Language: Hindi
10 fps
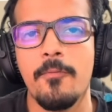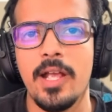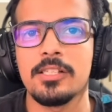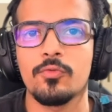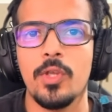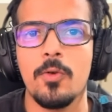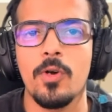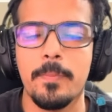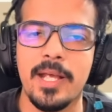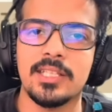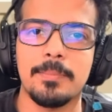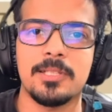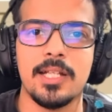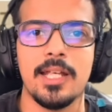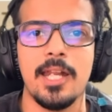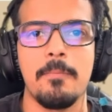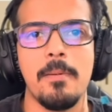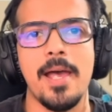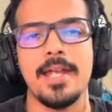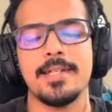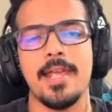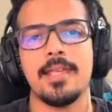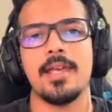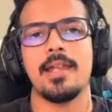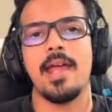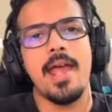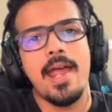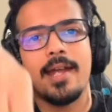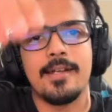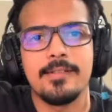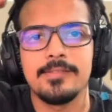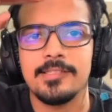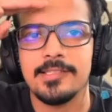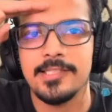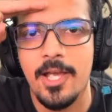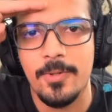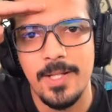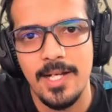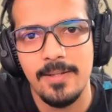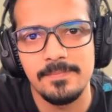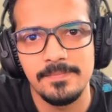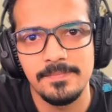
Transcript: वेल्स वीक वन में तब तक के लिए बाय बाय टेक केयर एंड सायोनारा